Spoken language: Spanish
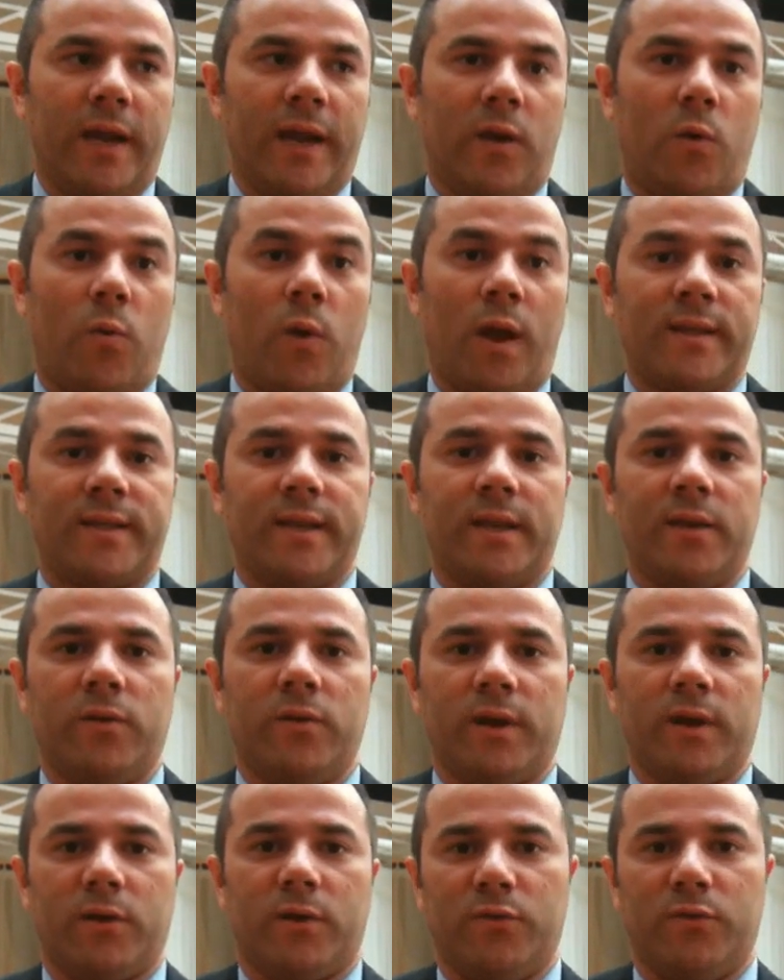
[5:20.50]
el cual tiene
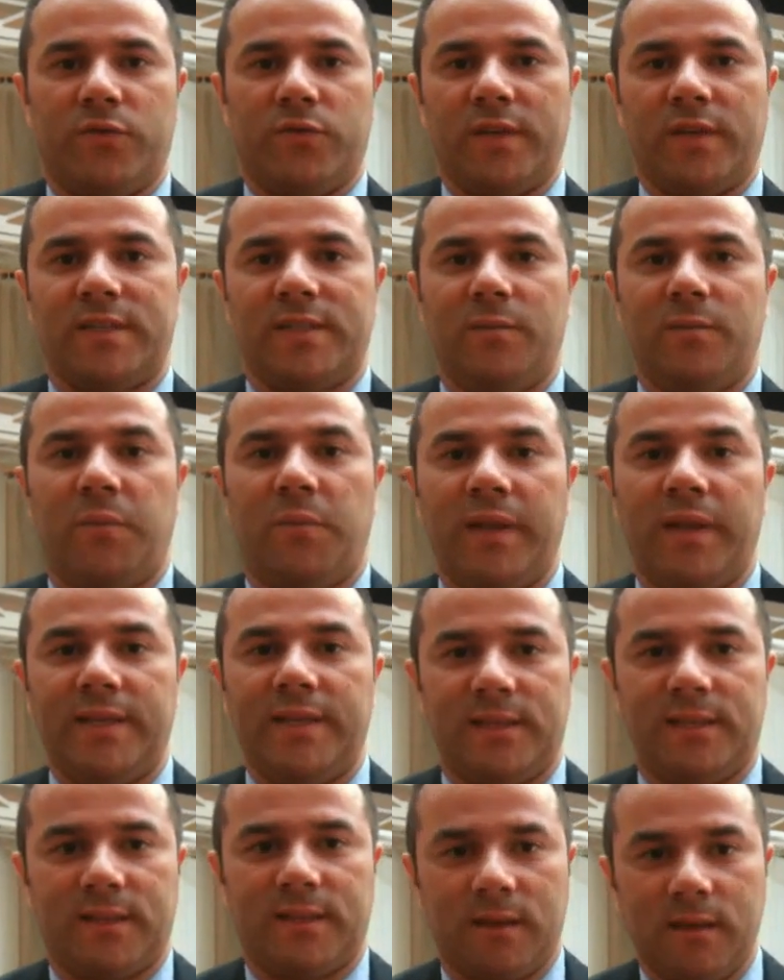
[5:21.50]
una confianza
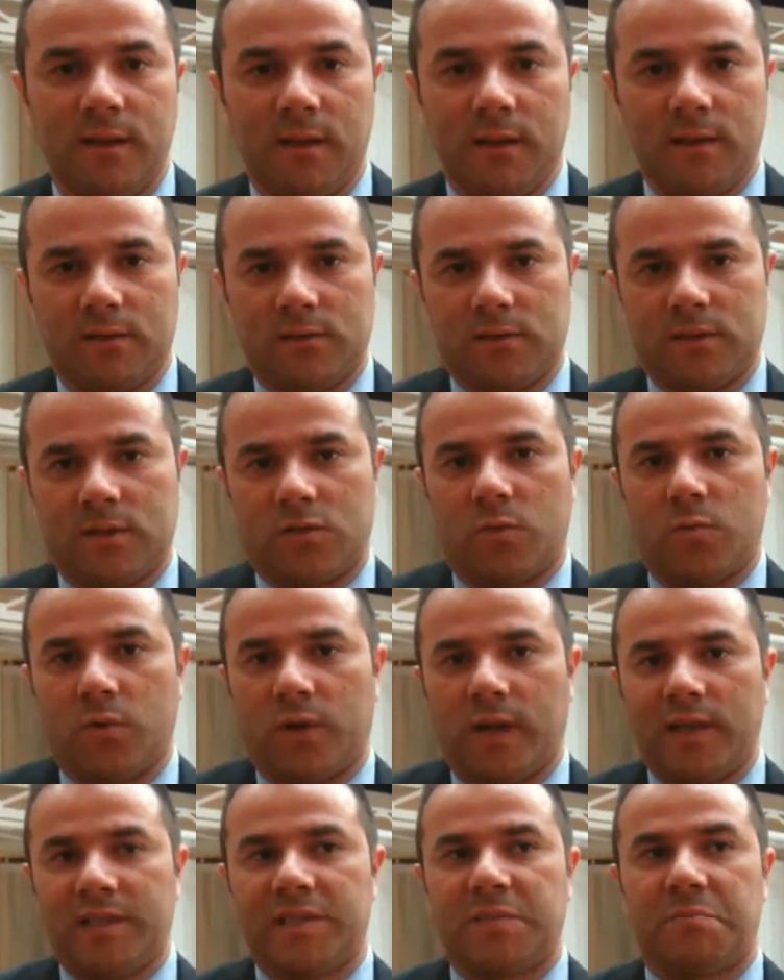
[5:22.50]
implícita. Entonces como
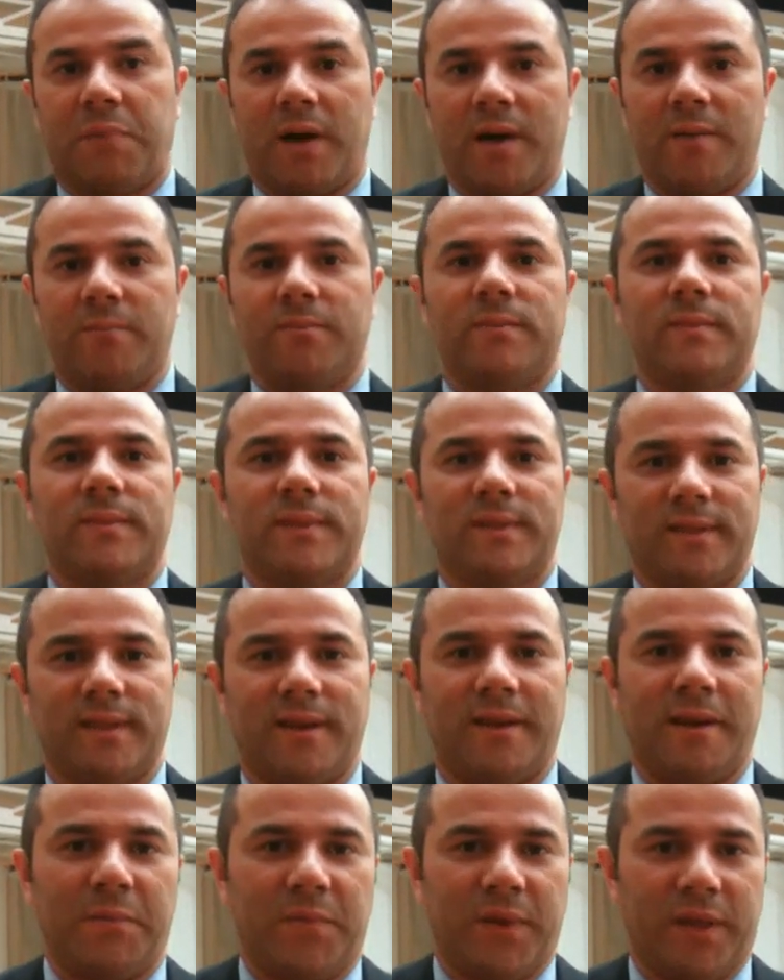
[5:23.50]
que el spam
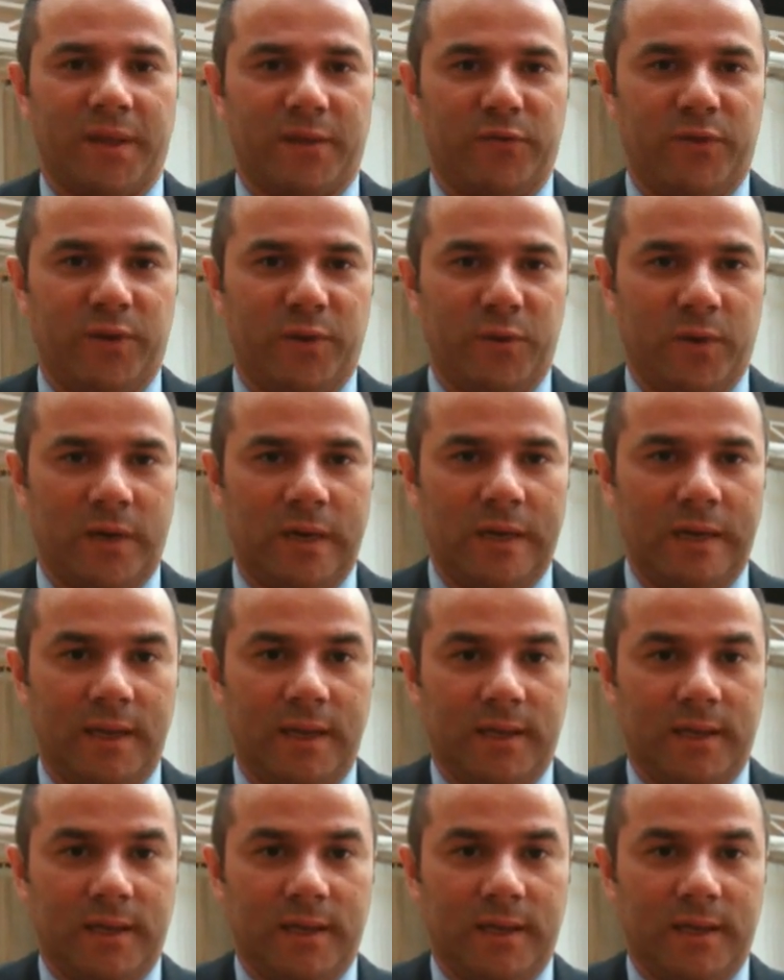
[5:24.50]
cambia de figura.